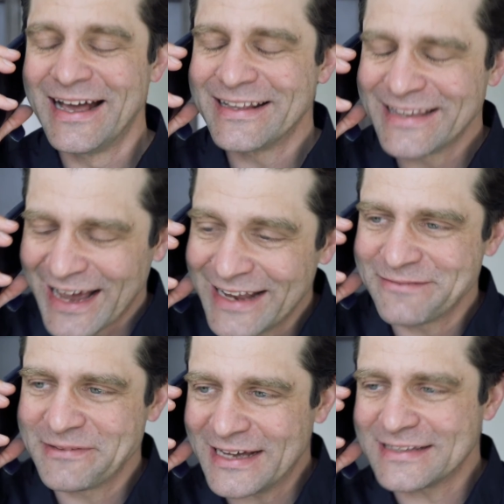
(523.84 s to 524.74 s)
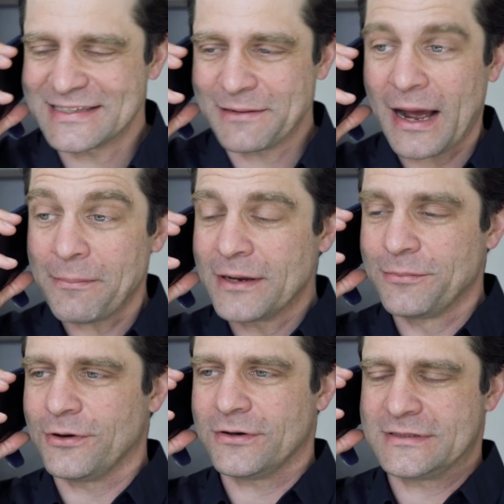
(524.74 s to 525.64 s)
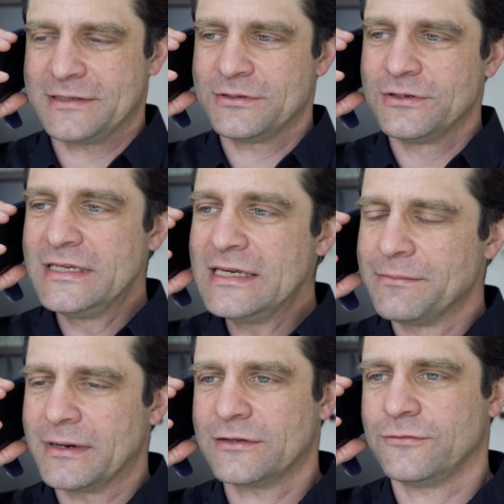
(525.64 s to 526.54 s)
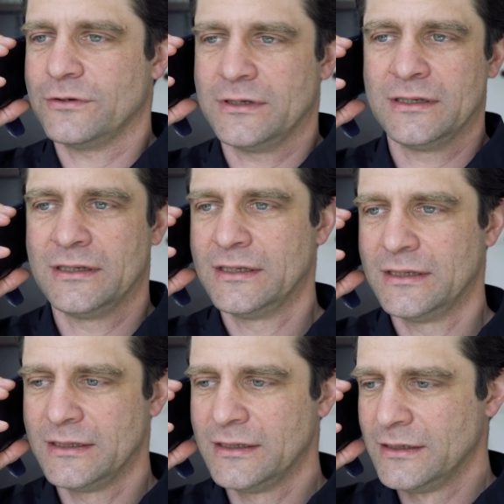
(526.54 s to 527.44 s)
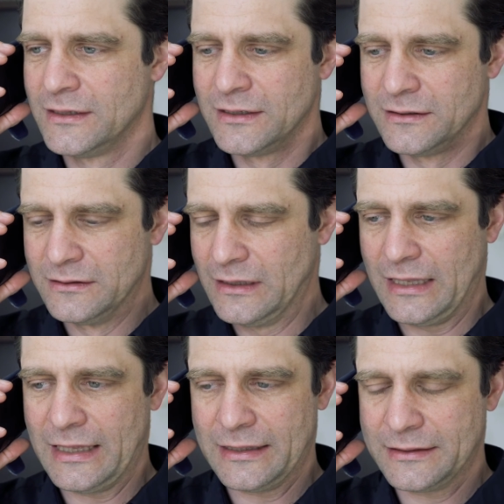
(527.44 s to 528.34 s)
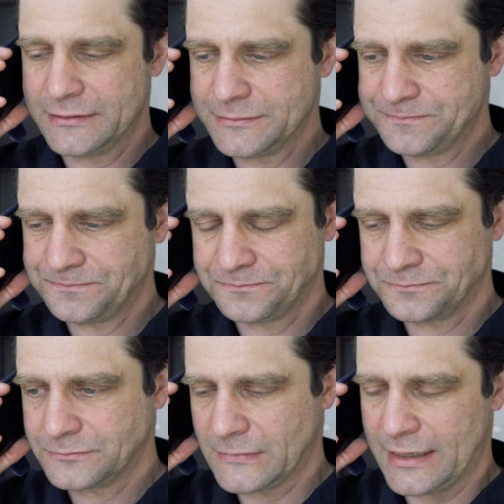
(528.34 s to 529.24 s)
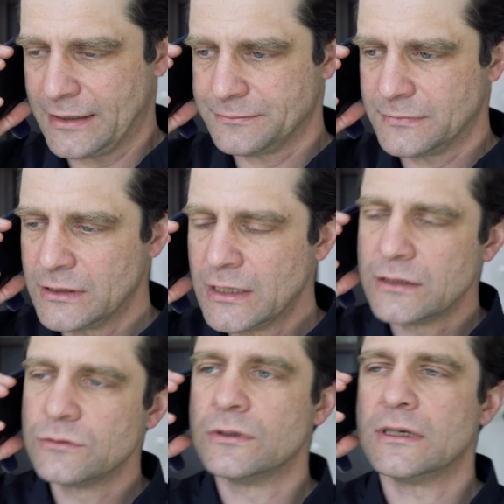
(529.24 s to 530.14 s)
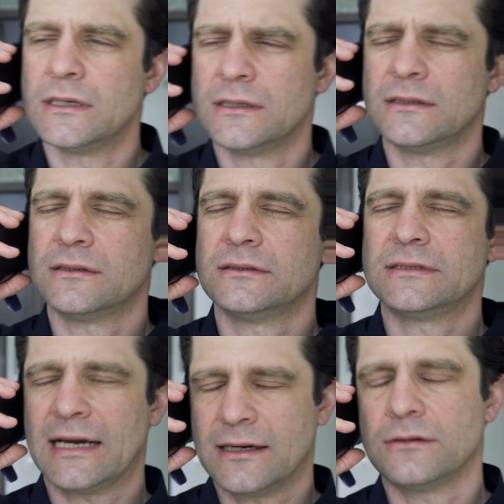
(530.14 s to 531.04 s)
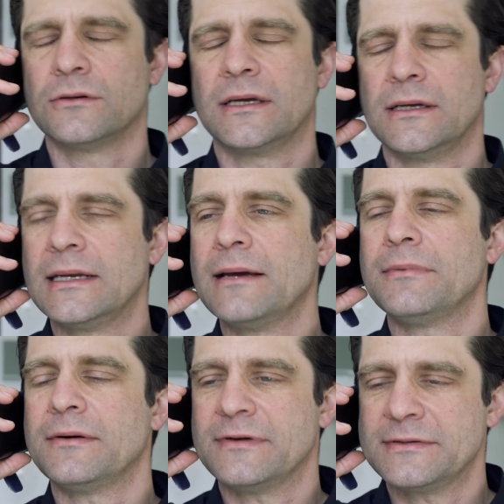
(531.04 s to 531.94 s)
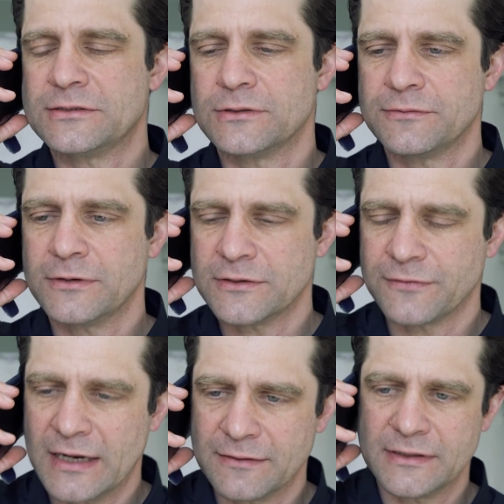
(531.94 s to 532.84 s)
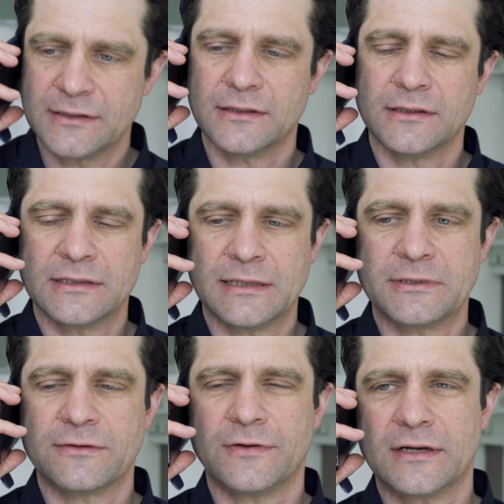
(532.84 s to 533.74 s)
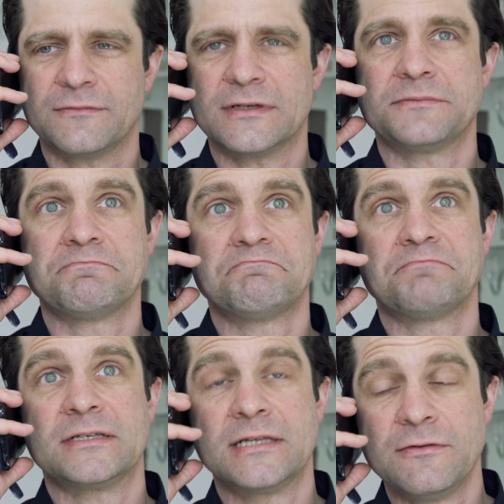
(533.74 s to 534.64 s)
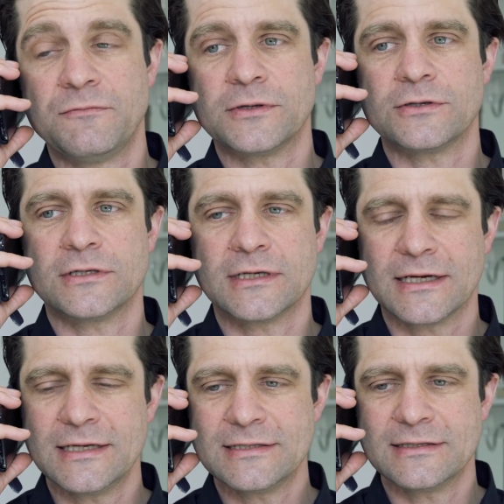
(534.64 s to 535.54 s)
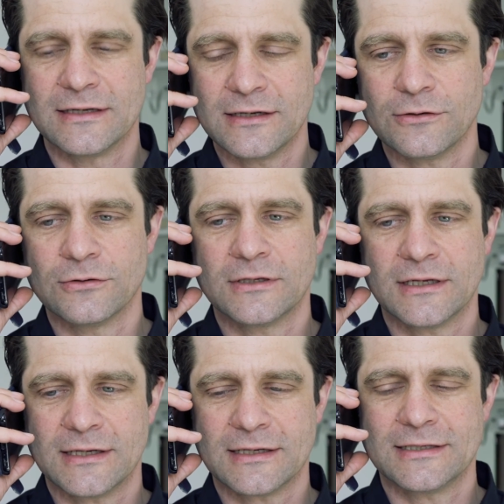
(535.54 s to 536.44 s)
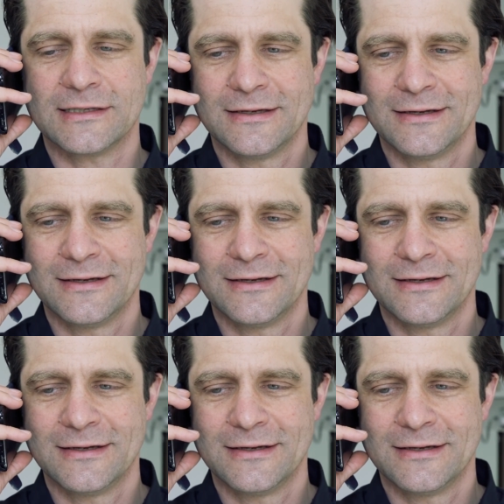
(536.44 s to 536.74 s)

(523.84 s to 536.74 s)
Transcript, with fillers: Nein, im Ernst, ich habe abgebrochen. Das habe ich noch nie gemacht vorher. Uah. Naja. Du, äh, ja, okay. Nee, aber weißt du, ich wollte dich fragen, weil äh, ich habe mich gefragt, was, was hilft bei solchen Krisen, ne? Und dann dachte ich,